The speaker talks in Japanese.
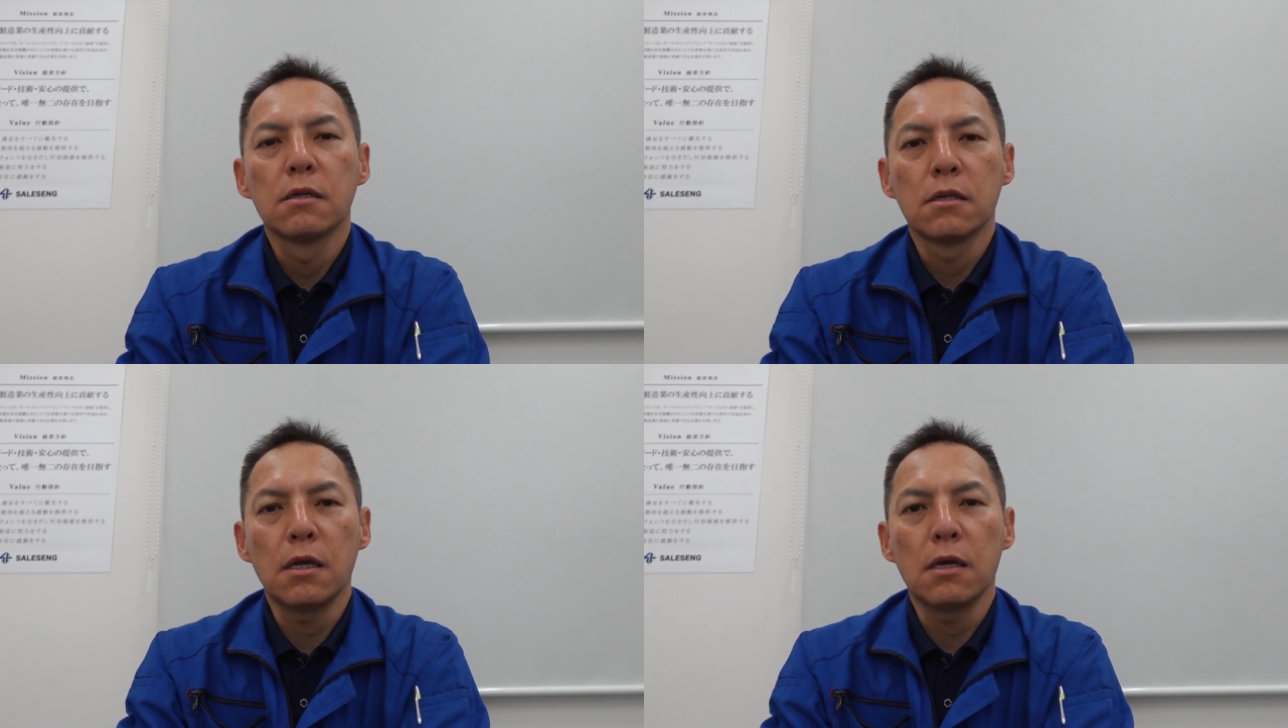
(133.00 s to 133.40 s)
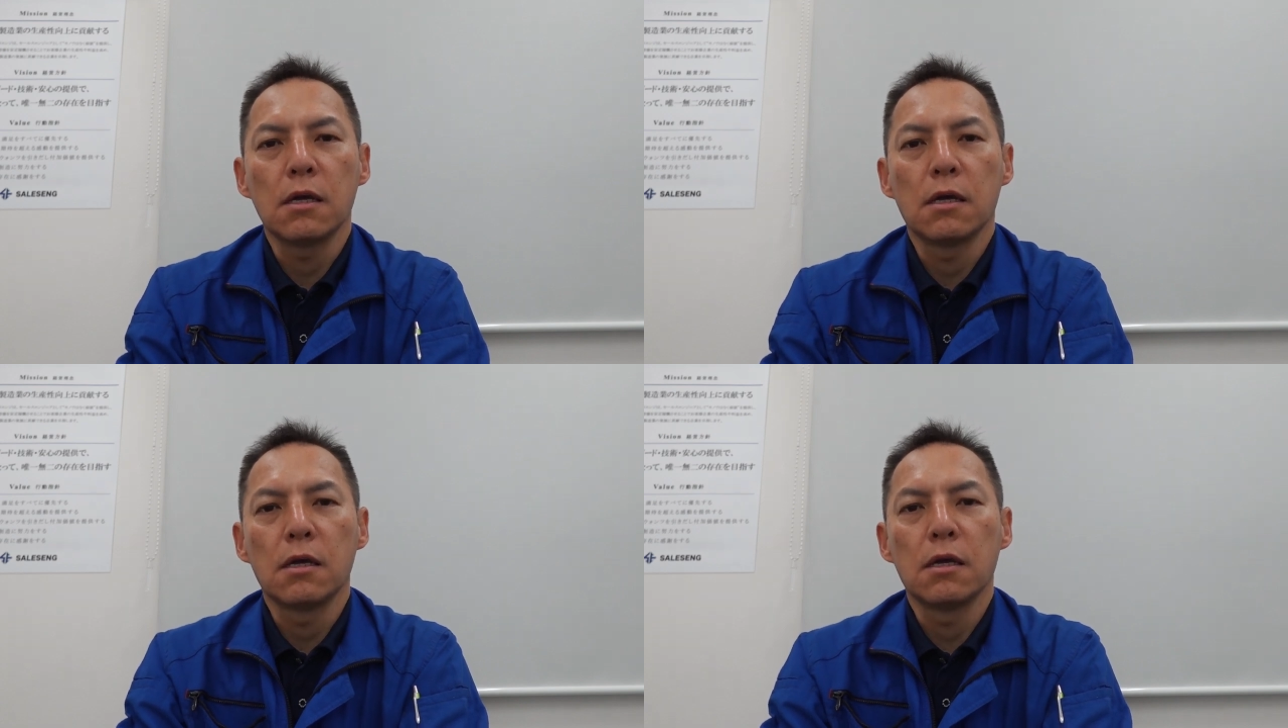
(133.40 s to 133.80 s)

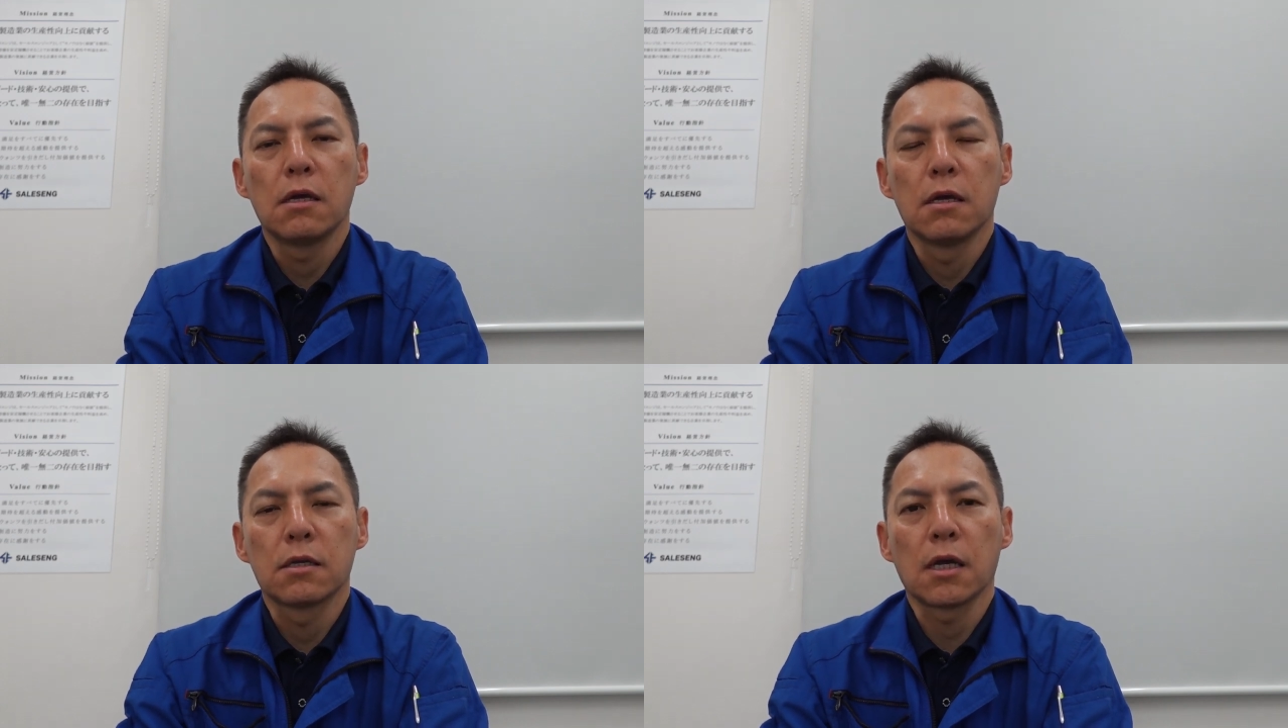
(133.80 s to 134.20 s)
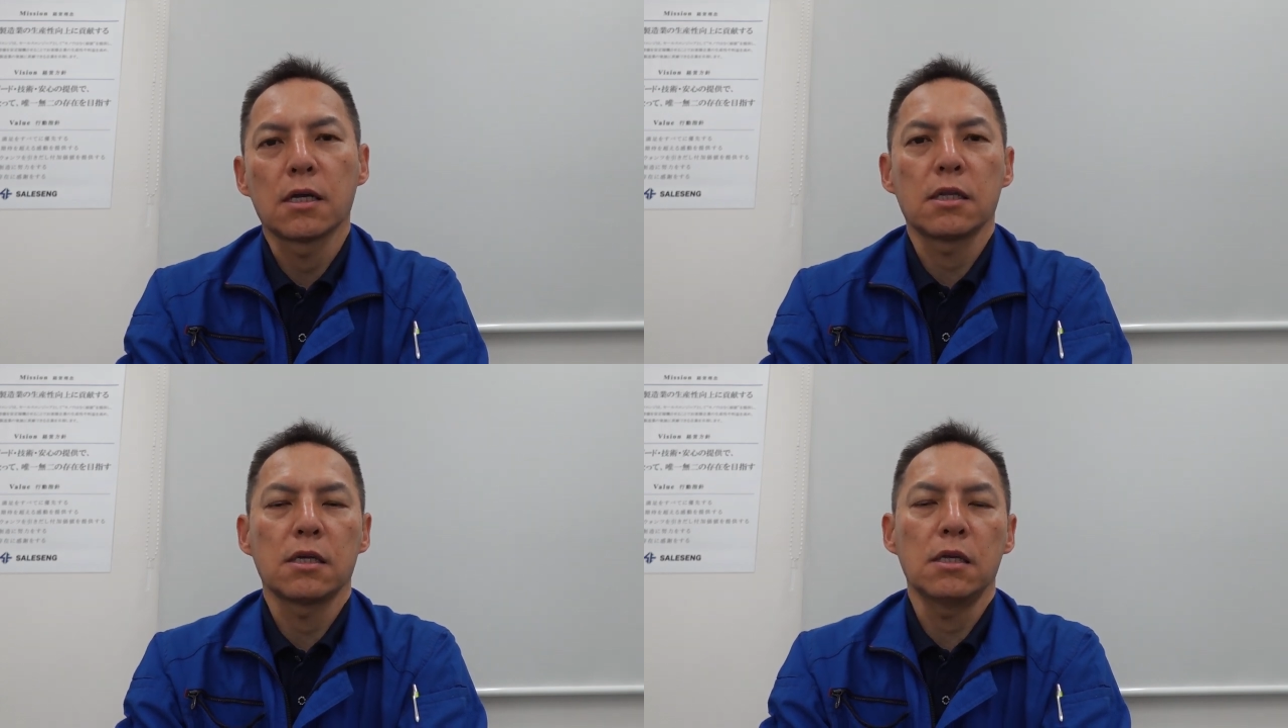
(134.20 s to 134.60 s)
で、えー、結
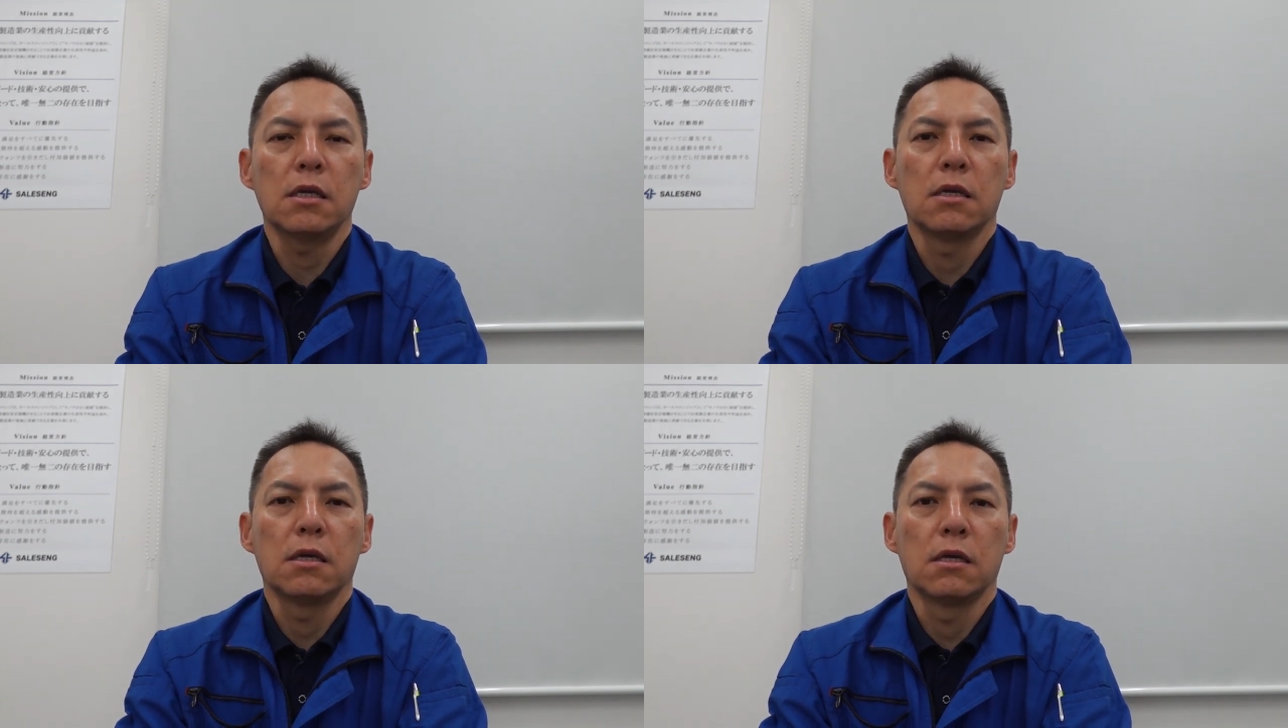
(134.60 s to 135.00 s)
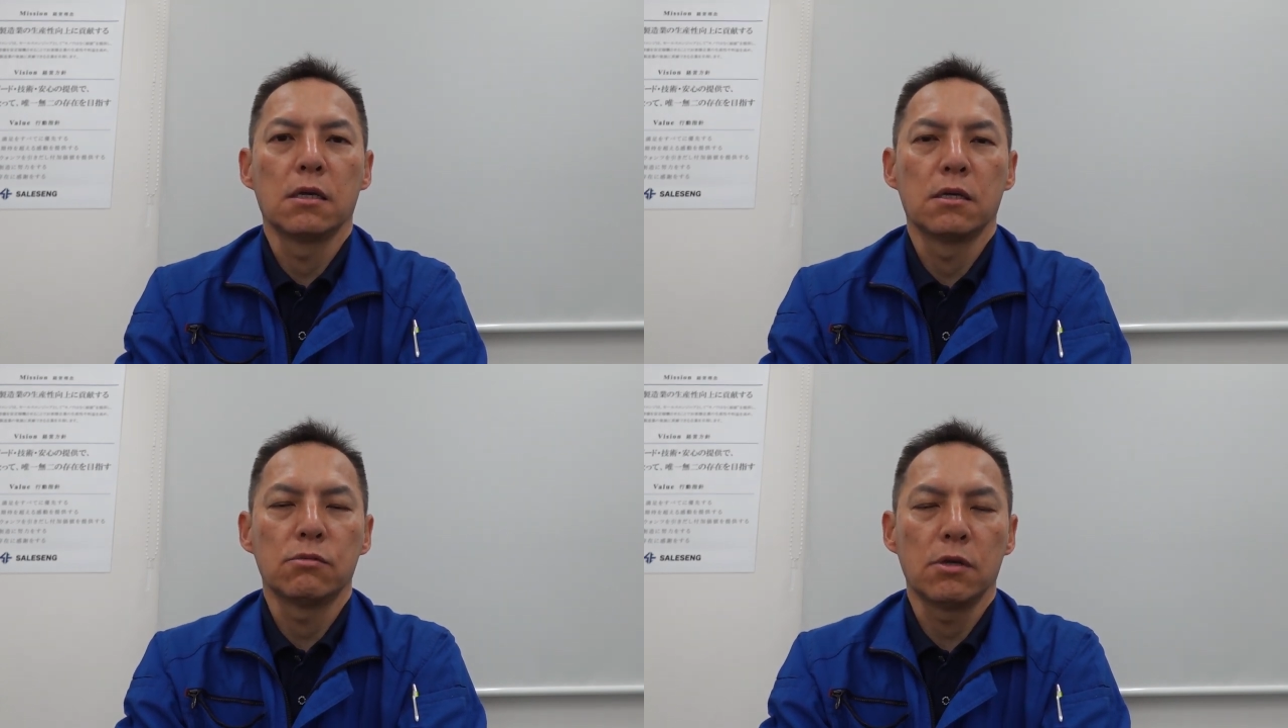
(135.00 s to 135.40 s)
果的に、
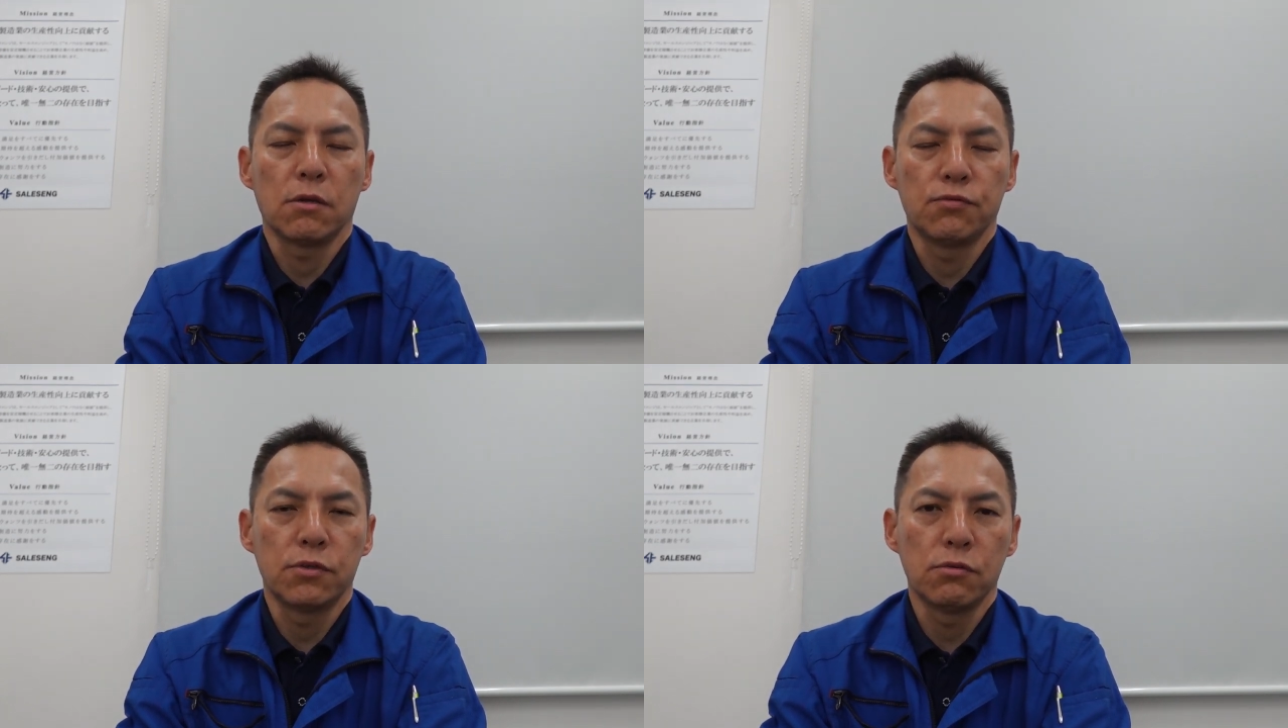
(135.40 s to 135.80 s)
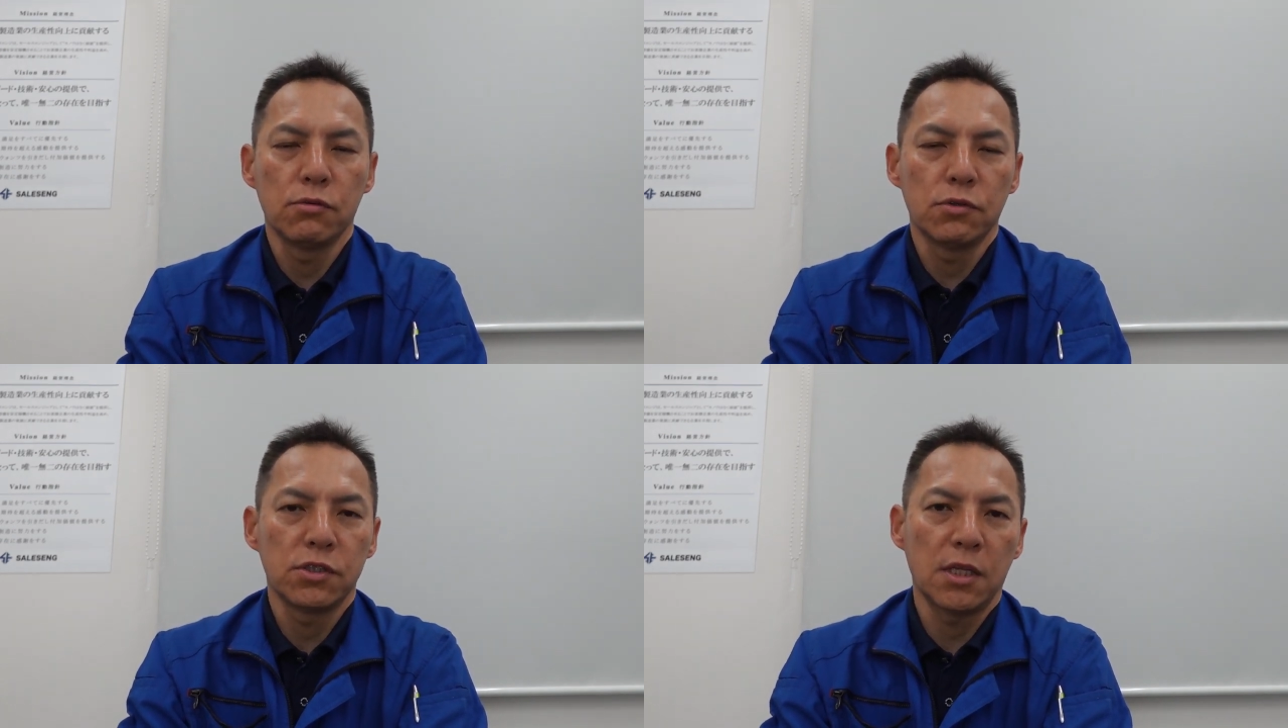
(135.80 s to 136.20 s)
えー、そうやって腐
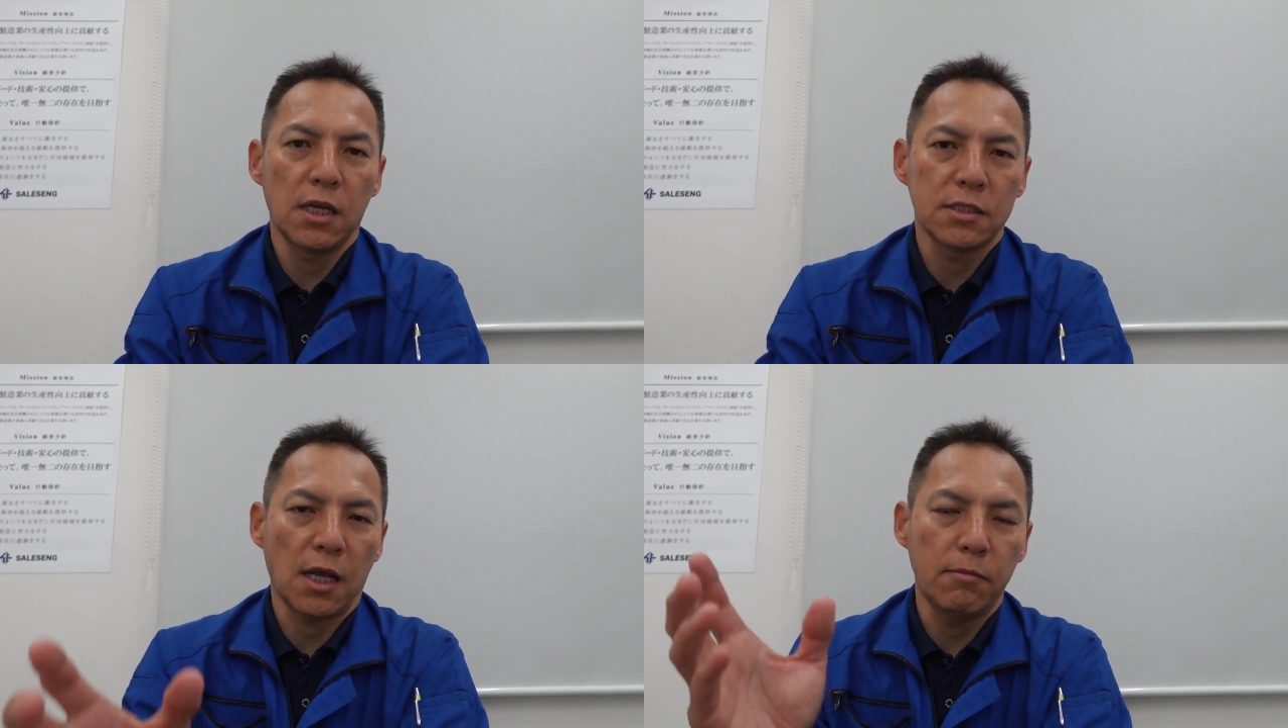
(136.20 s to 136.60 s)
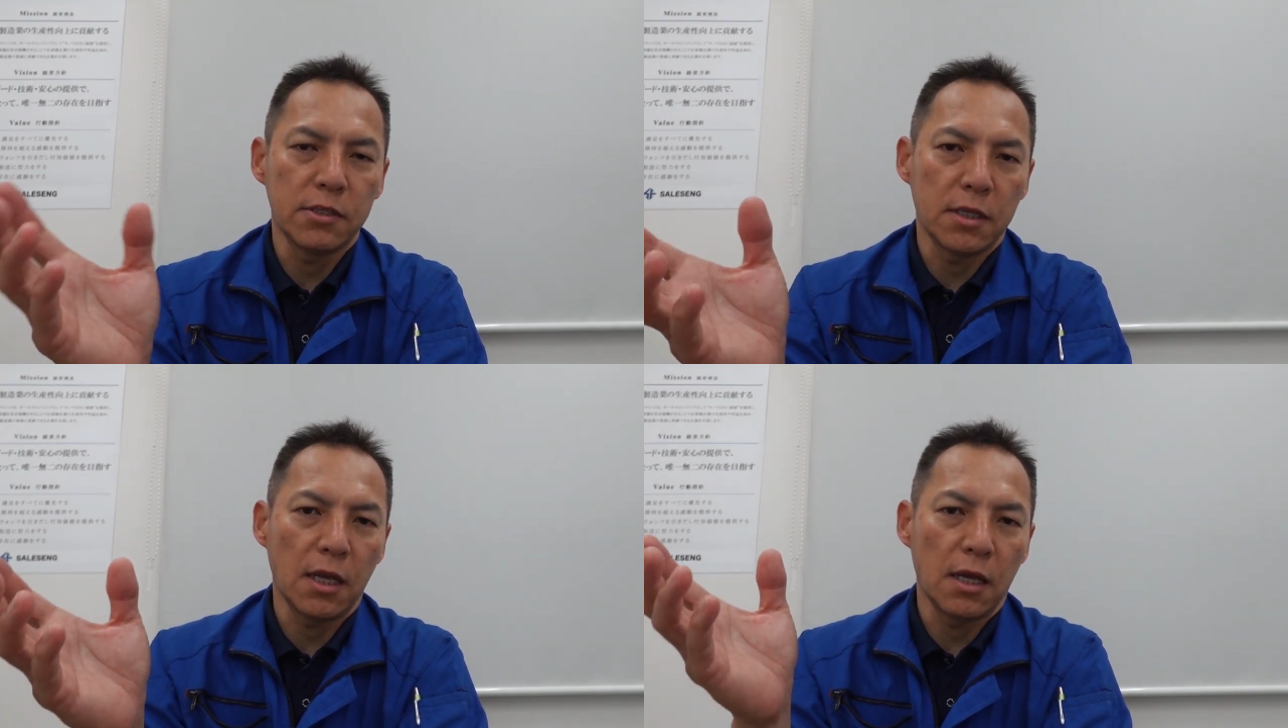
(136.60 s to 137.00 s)
食をして錆
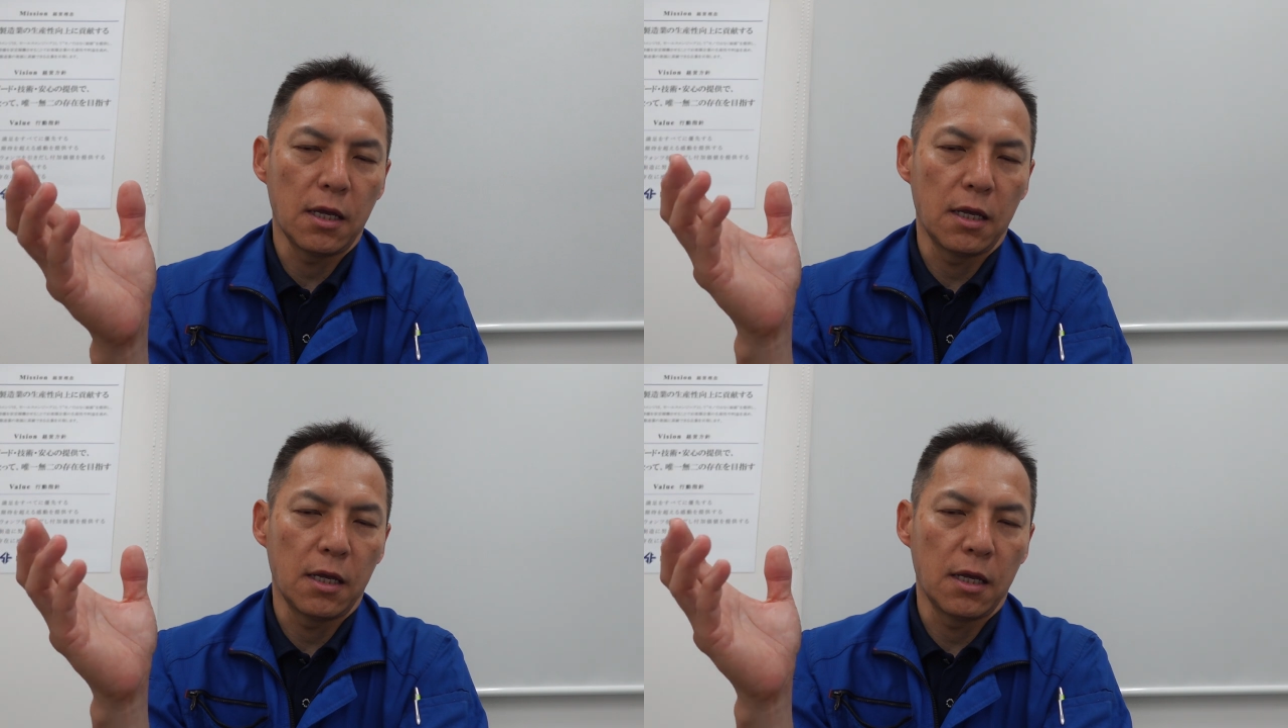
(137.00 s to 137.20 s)
びて、